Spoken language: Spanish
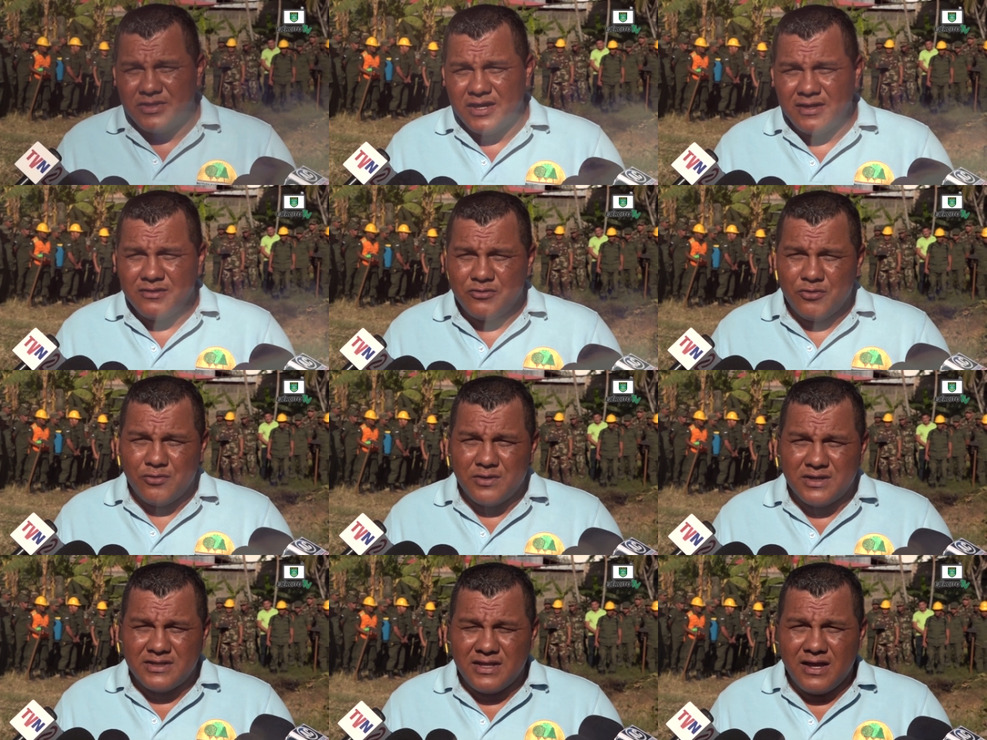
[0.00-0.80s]

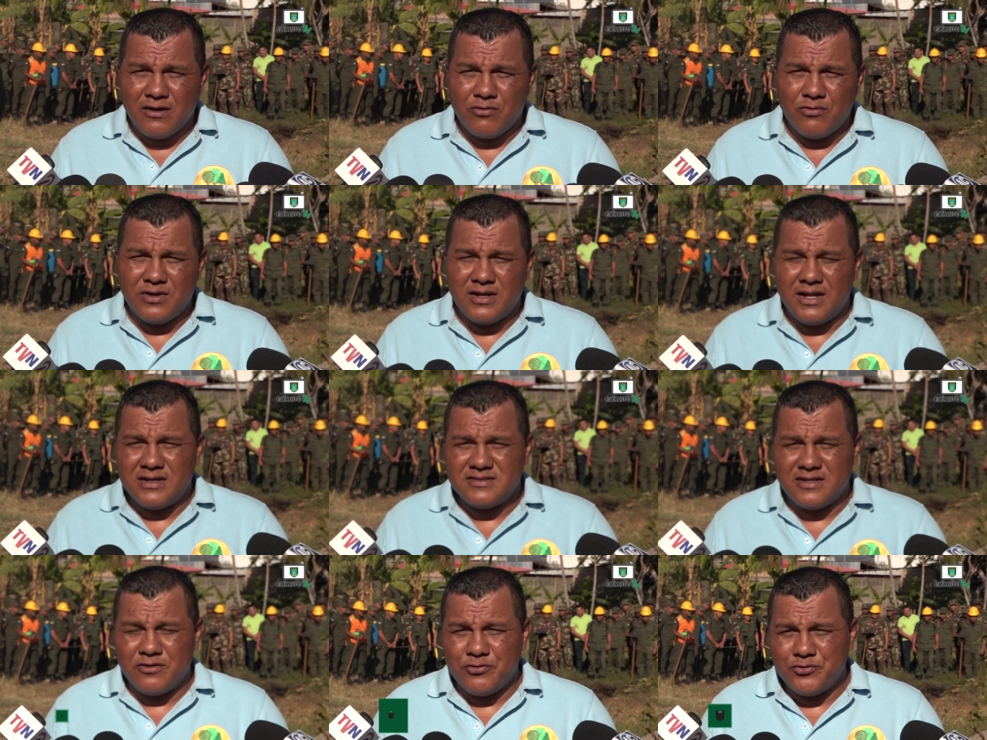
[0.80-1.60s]
dando, ¿verdad?, con
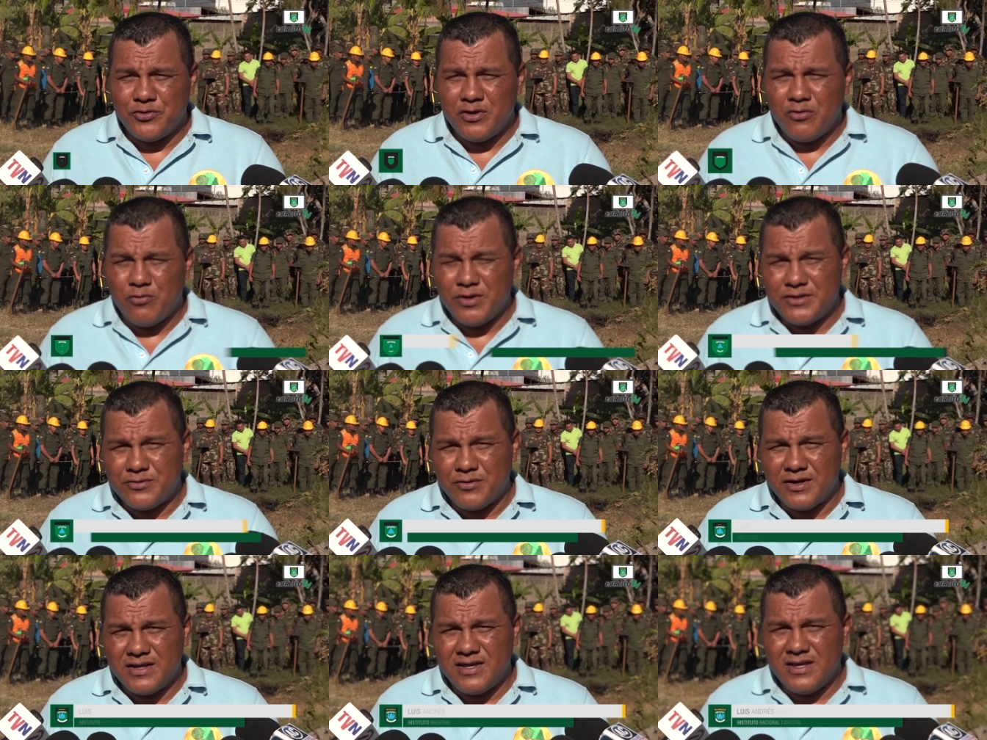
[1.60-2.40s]
el, segundo
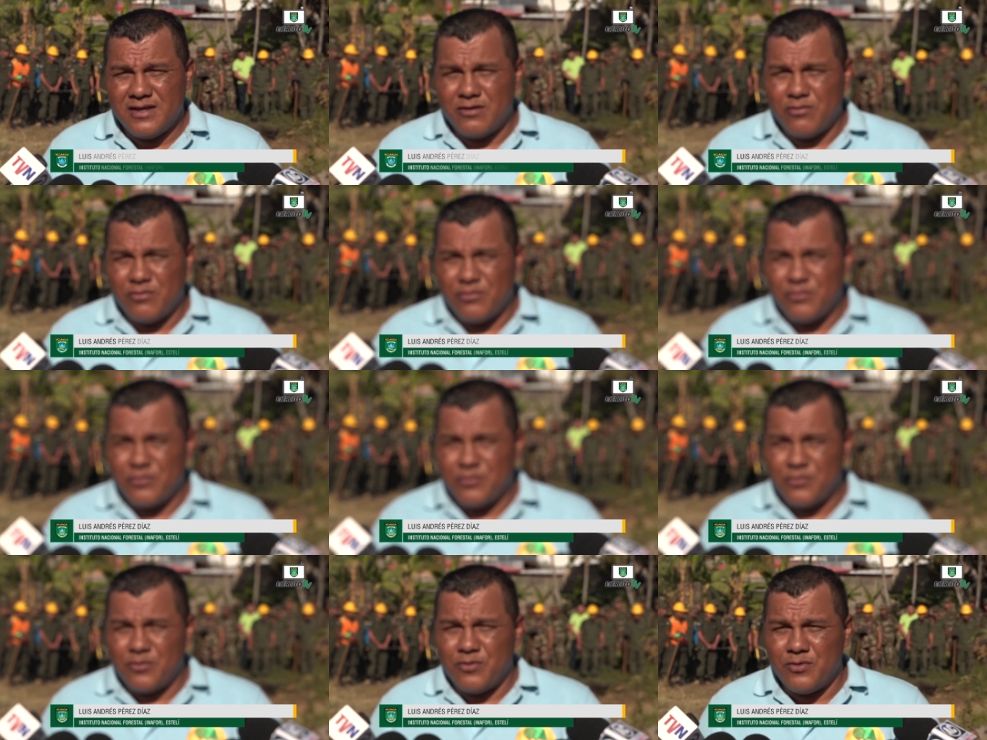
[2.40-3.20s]
encuentro aquí
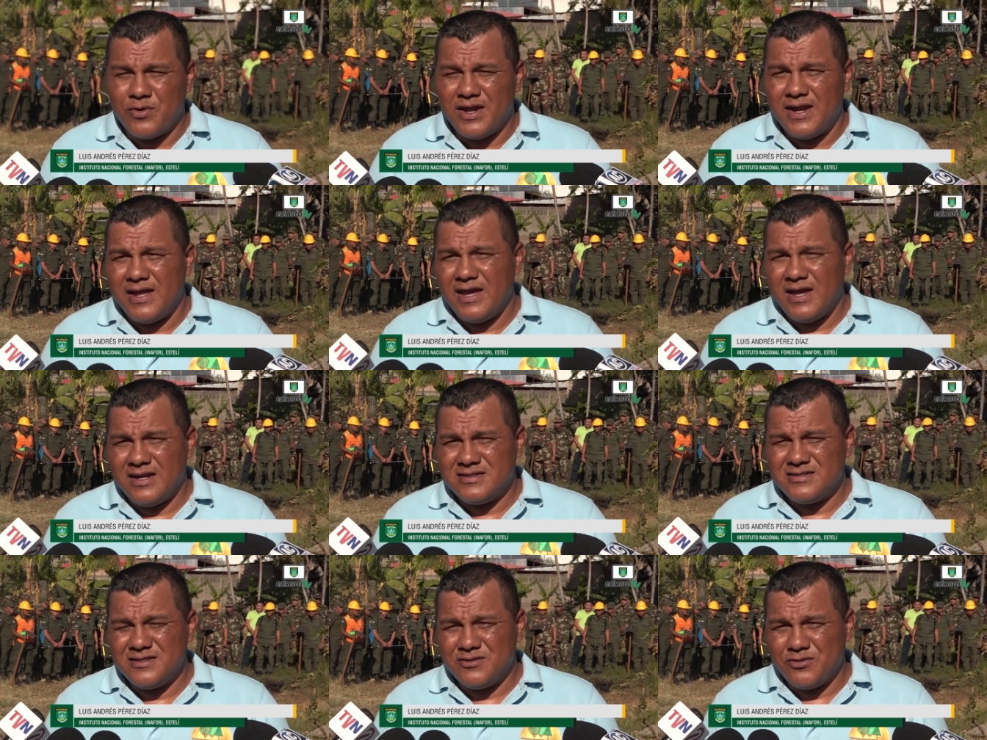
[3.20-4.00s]
con, el
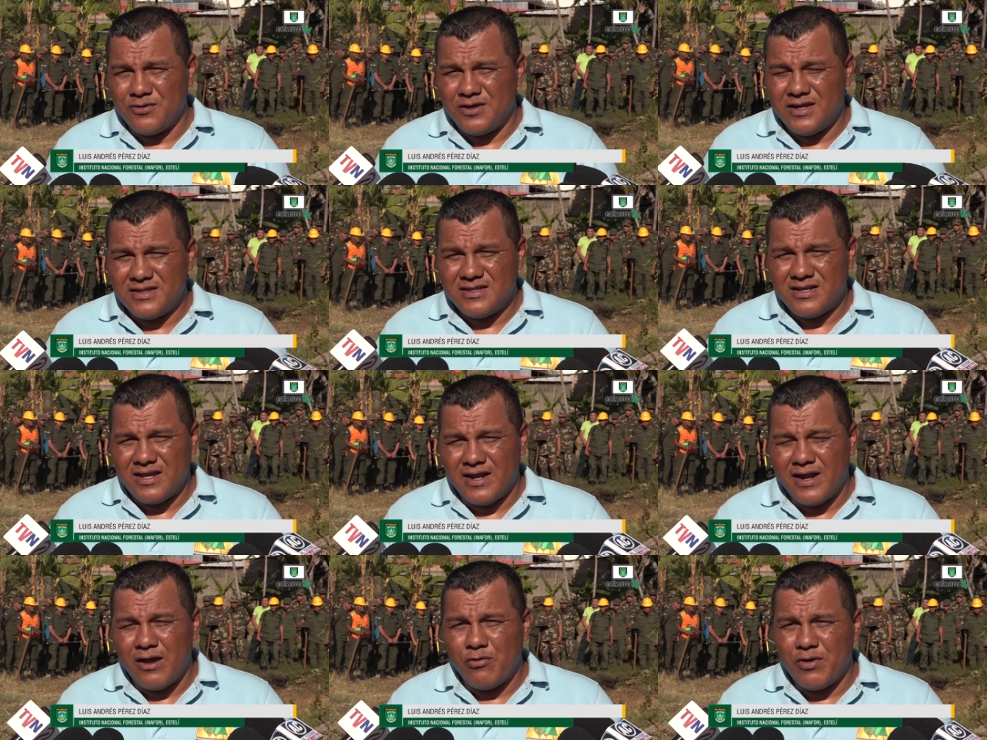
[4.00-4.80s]
ejército de
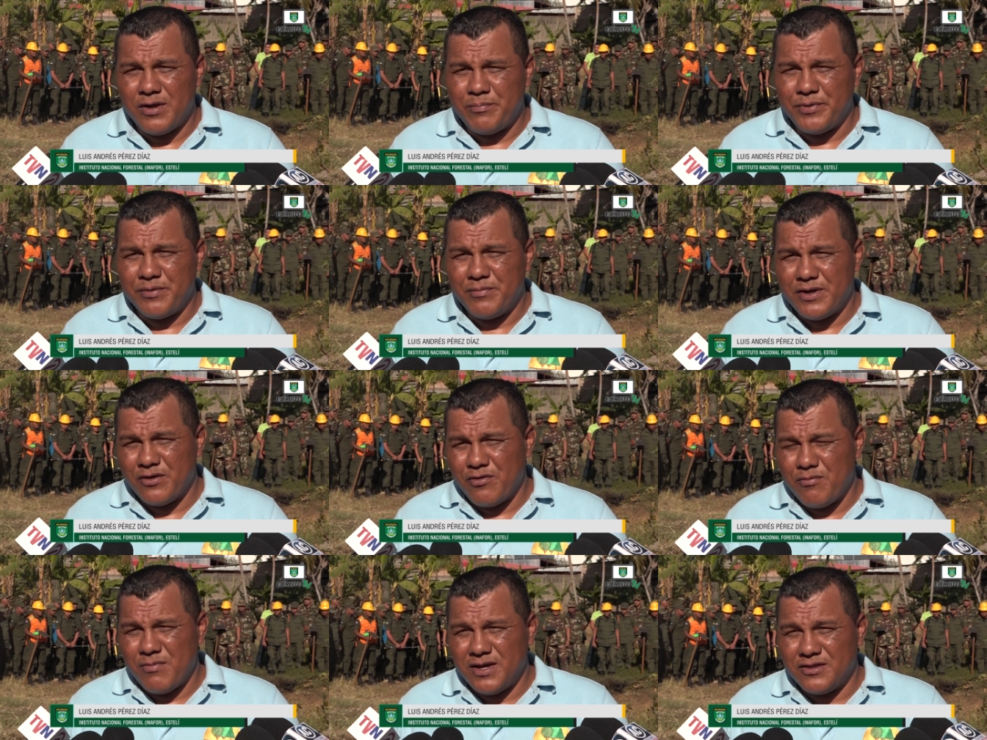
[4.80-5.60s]
Nicaragua, el primer
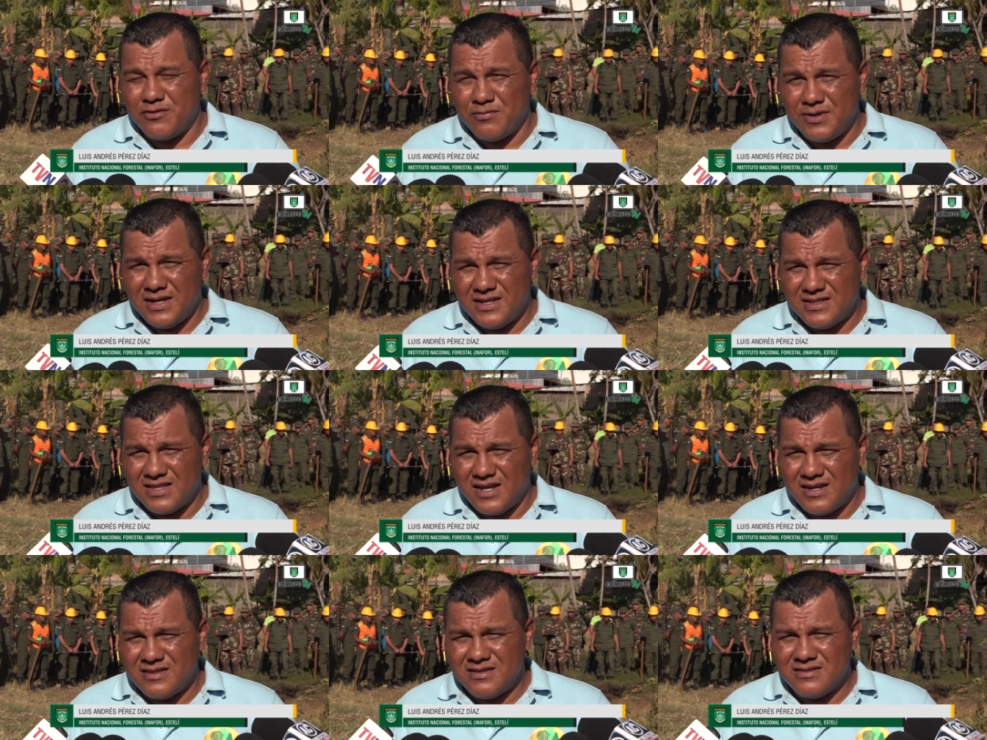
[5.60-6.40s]
comando
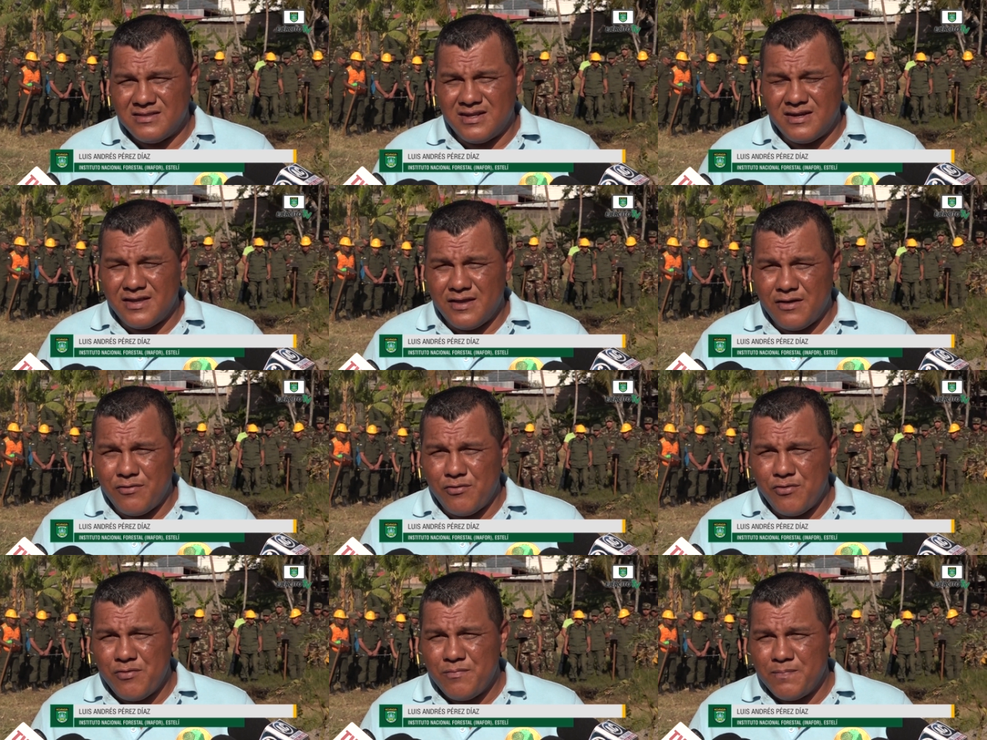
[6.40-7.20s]
militar del
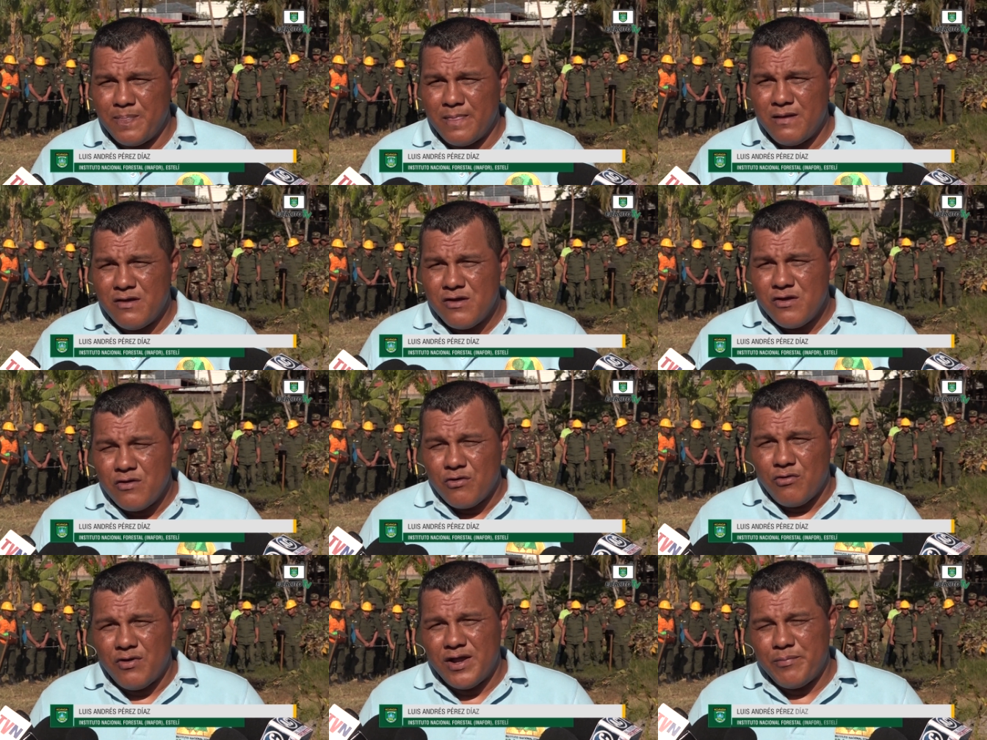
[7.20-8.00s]
Kiaú,
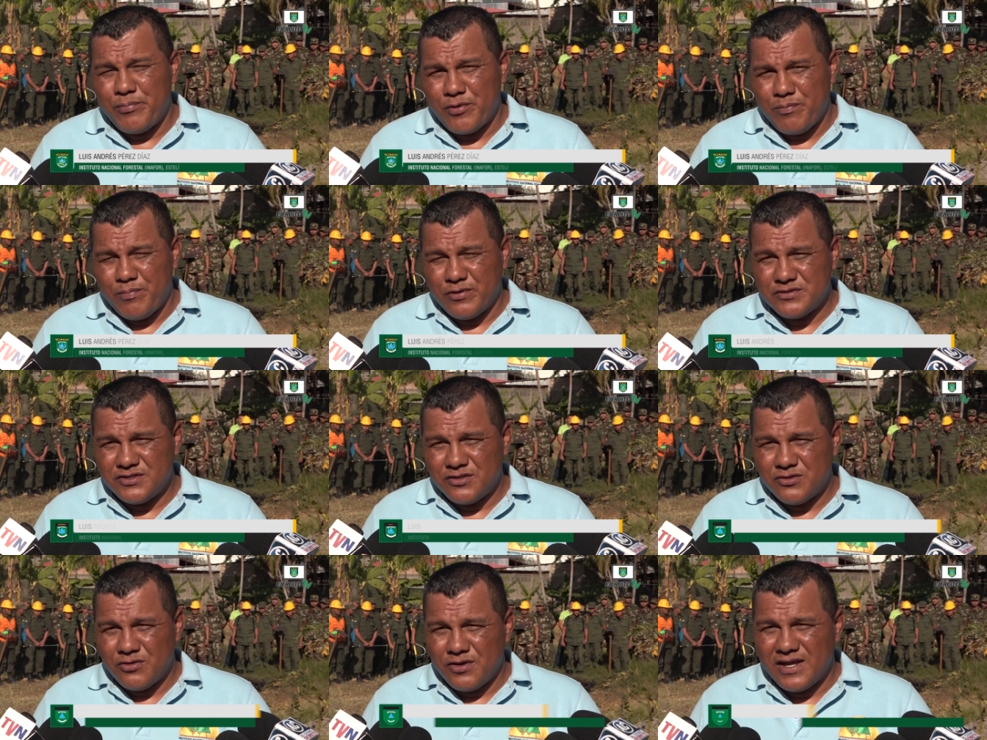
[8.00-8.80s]
con el
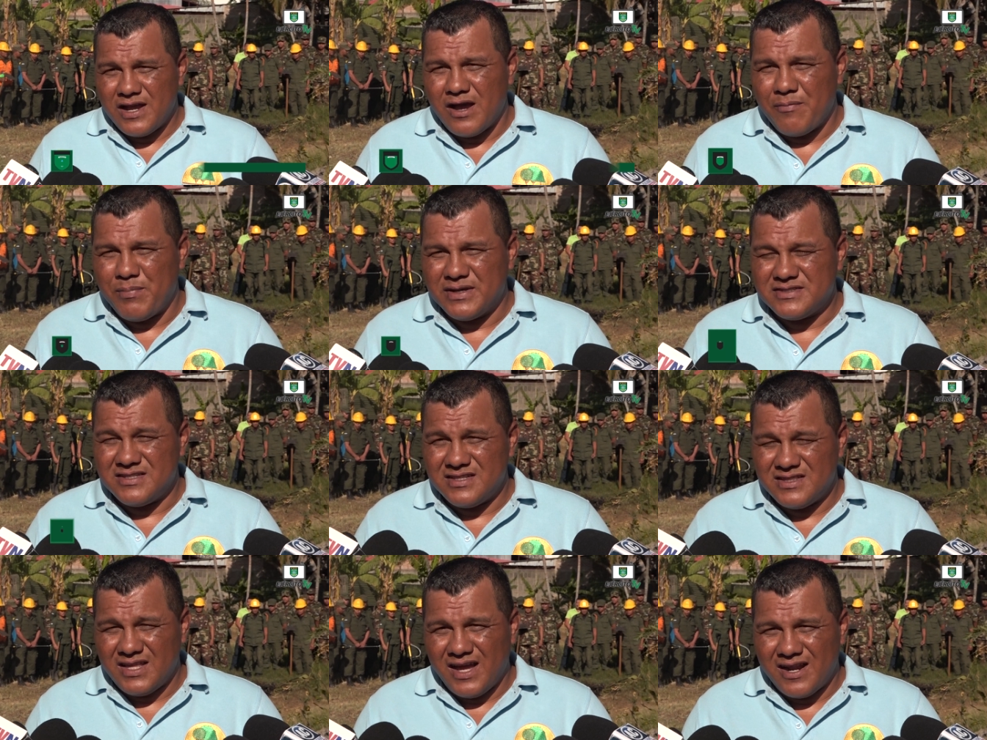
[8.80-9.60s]
propósito de
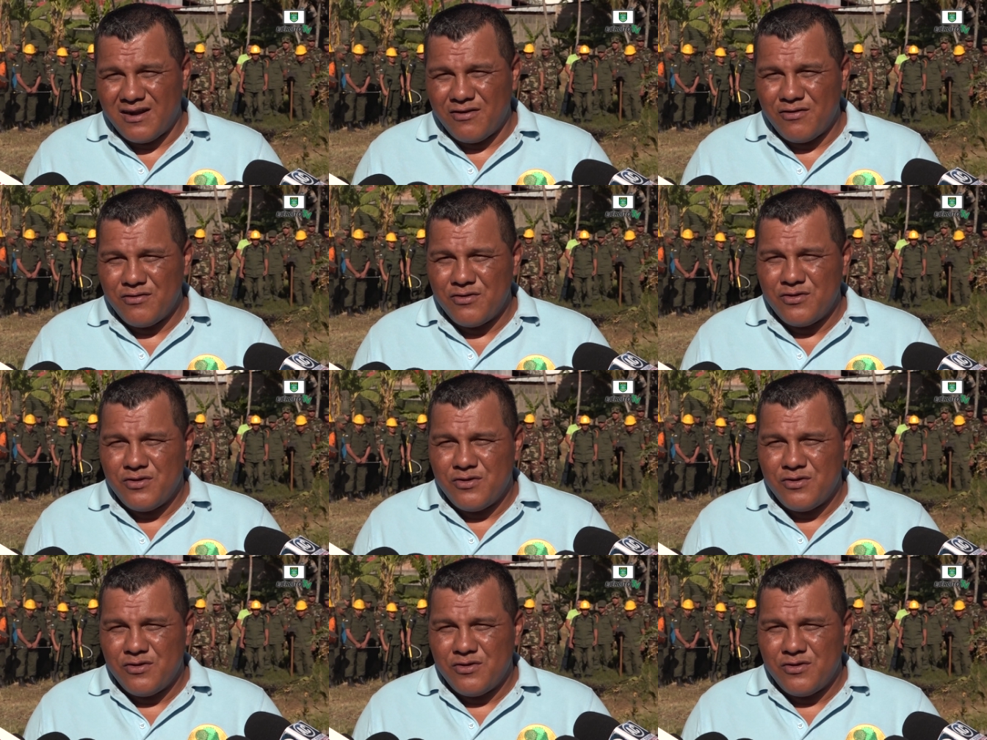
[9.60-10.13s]
capacitarlo,